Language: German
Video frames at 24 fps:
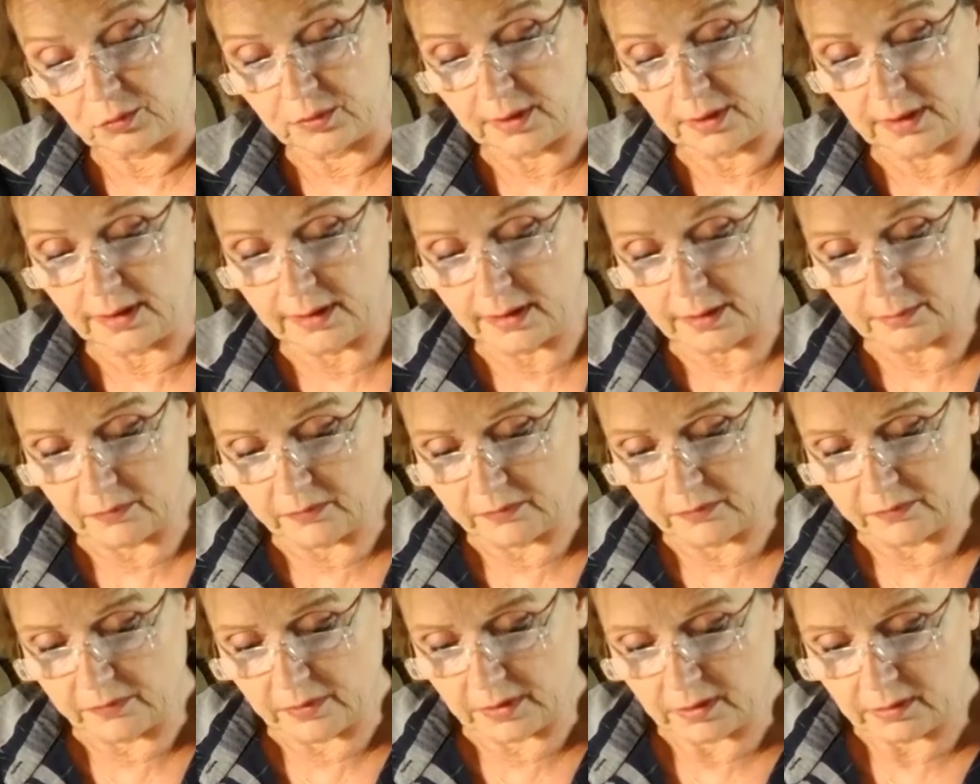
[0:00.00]
nun
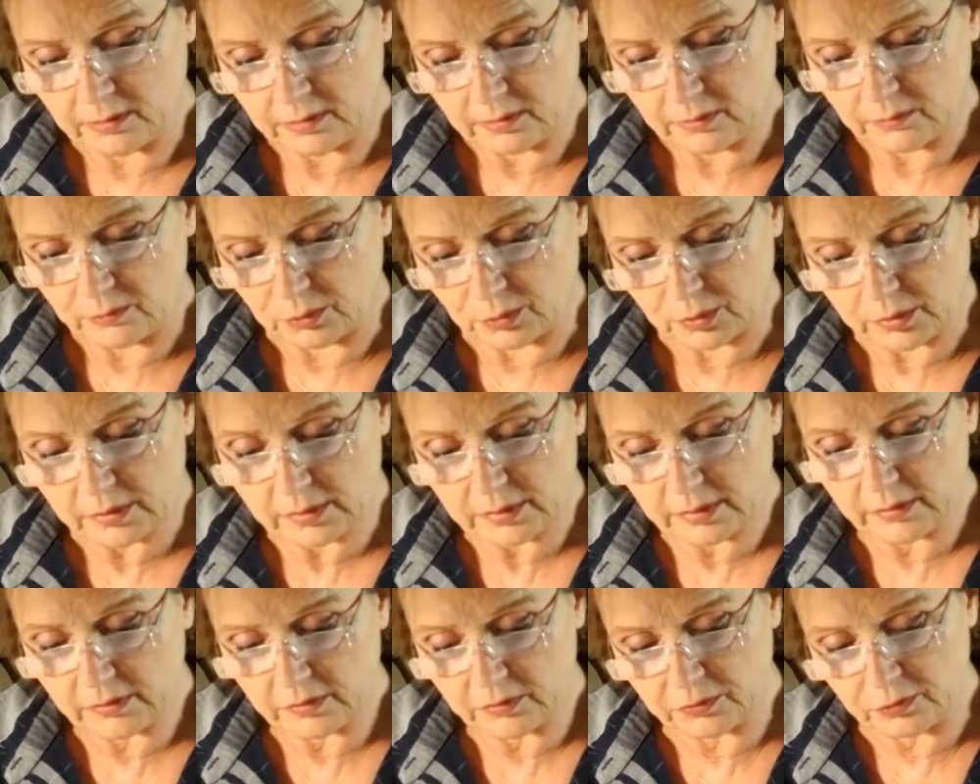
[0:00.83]
Abend war,
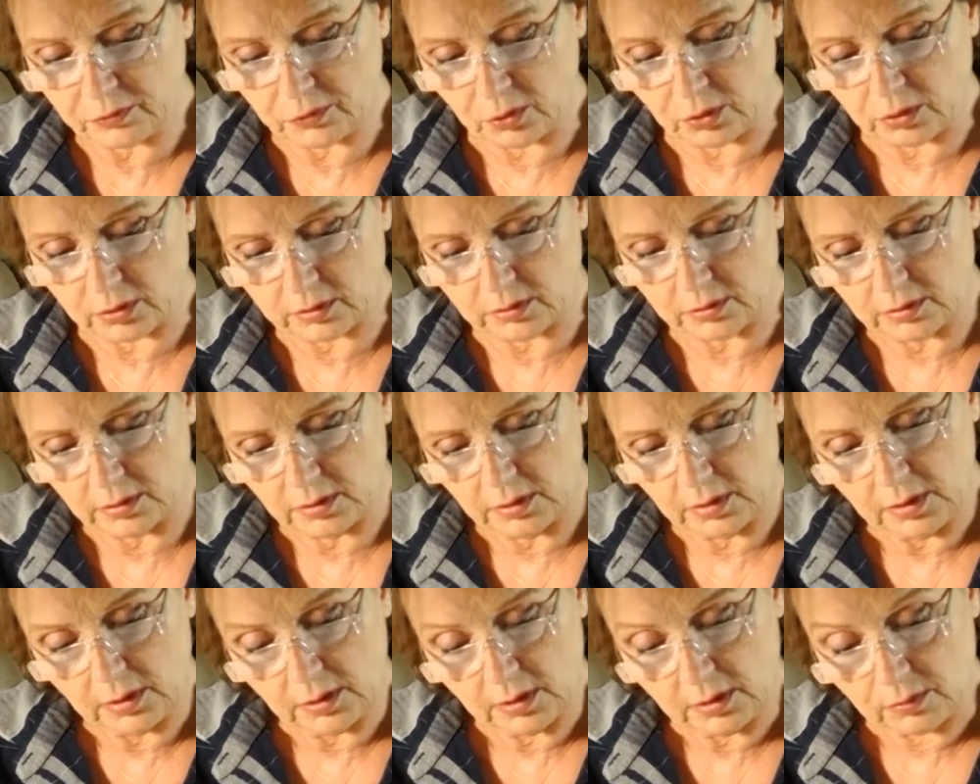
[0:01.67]
wollte es fort,
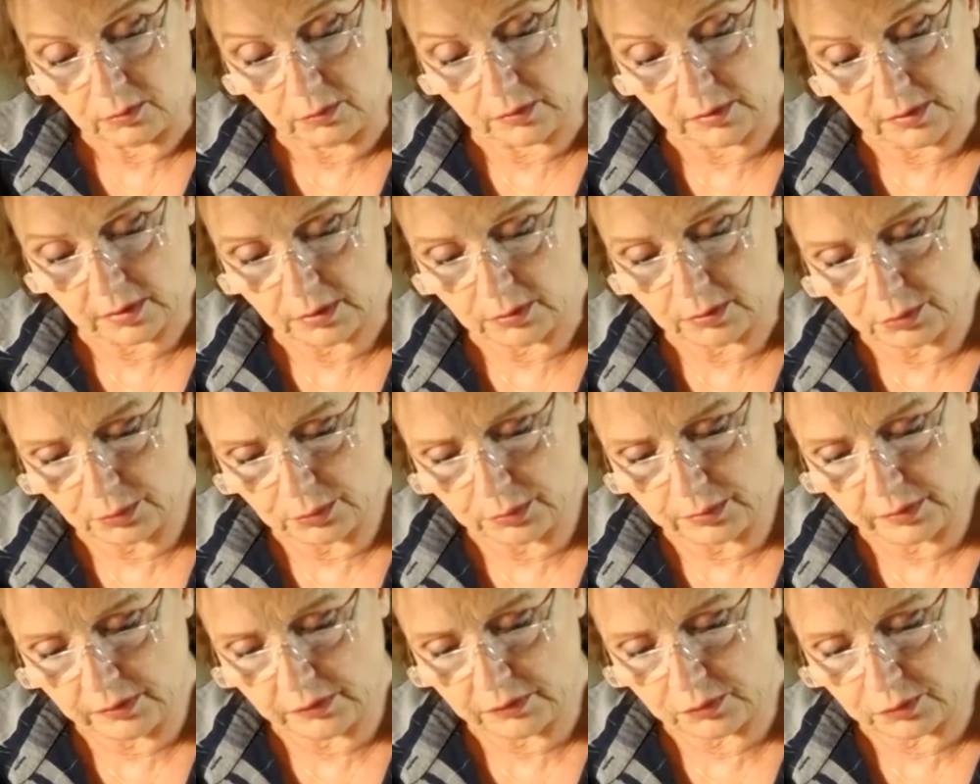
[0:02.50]
und der
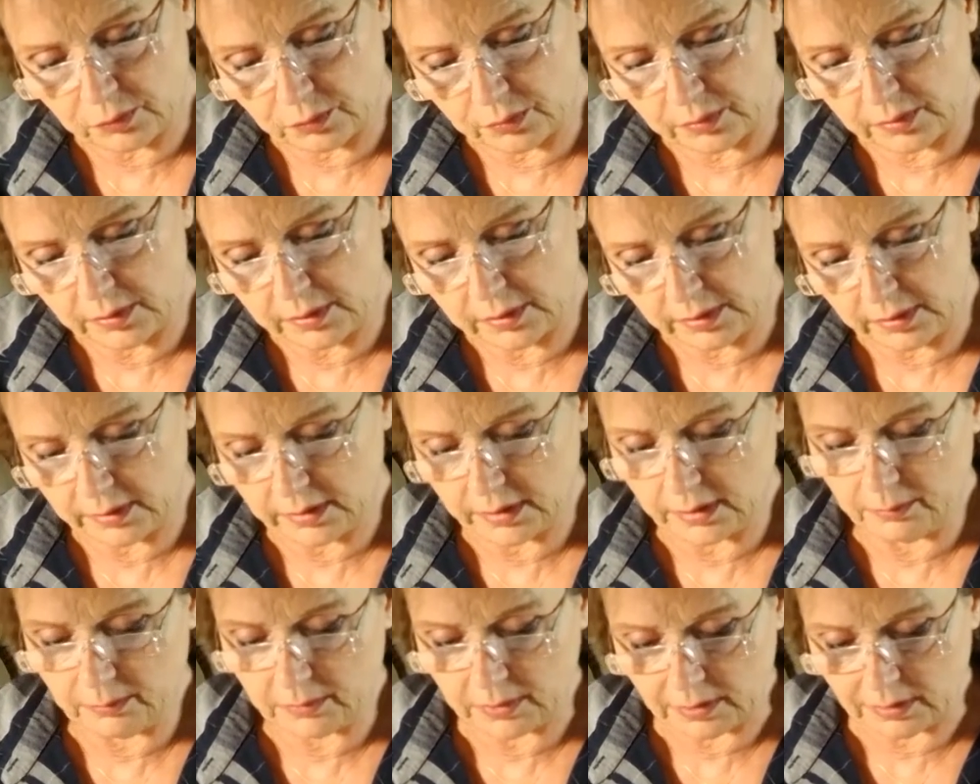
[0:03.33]
Königssohn ging
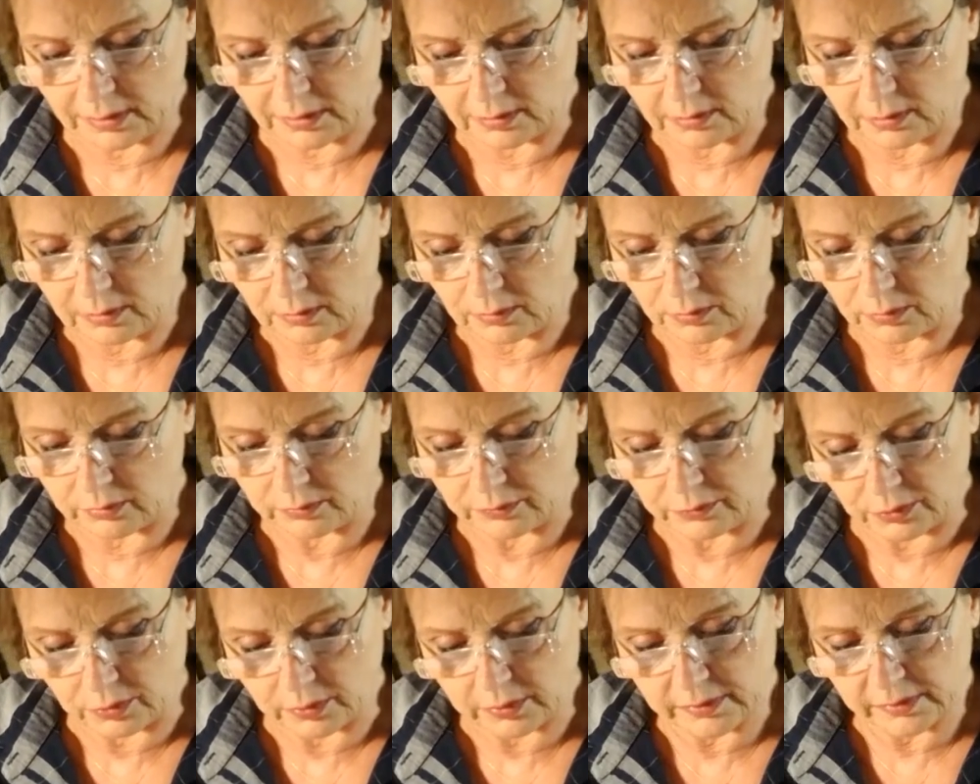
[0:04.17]
ihm nach
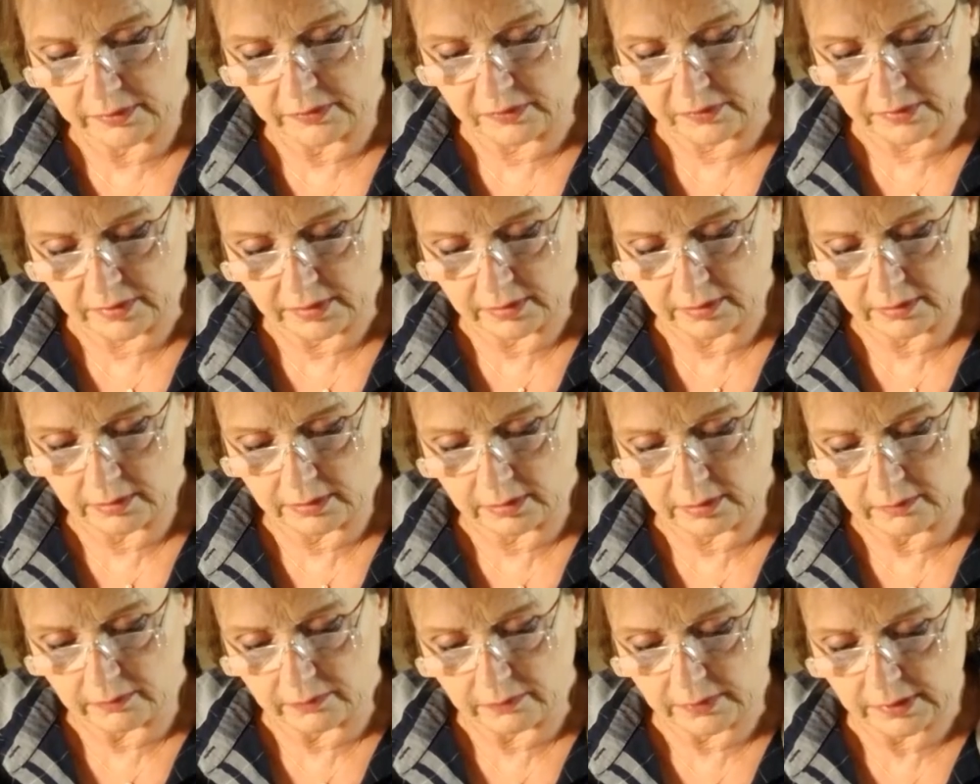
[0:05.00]
und wollte sehen,
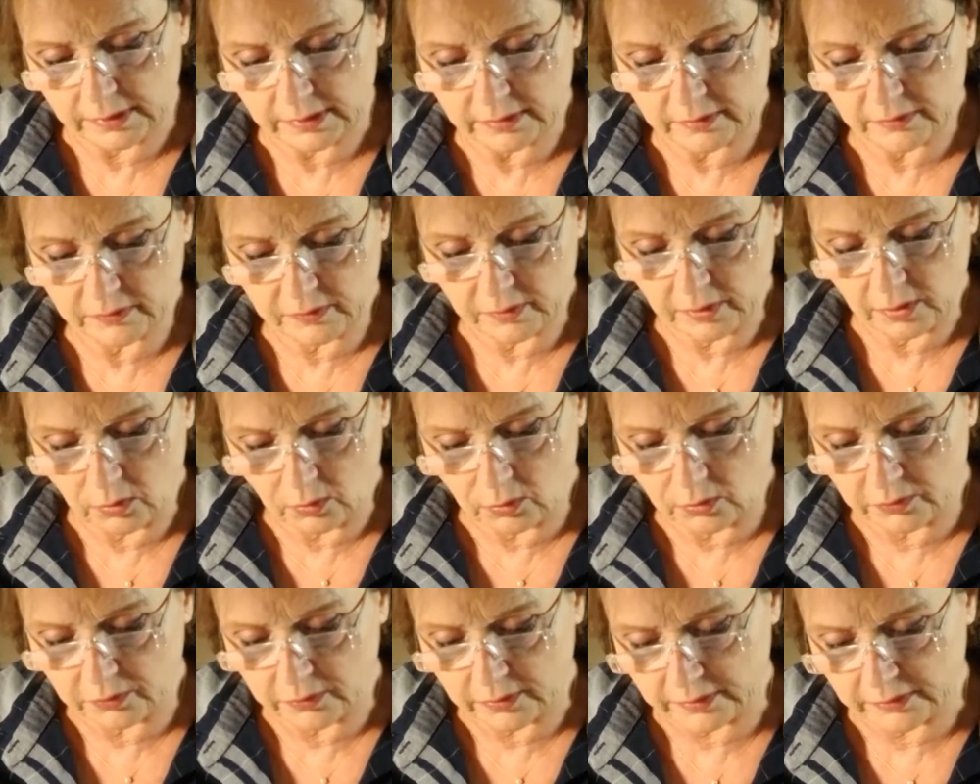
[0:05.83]
in welches
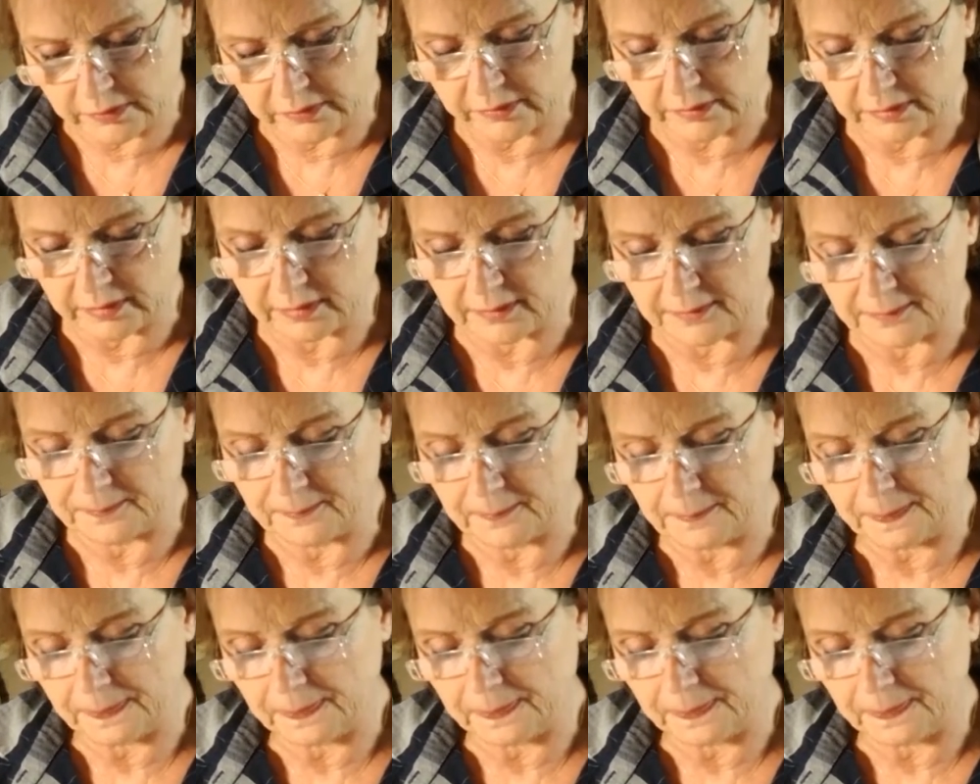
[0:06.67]
Haus es ging.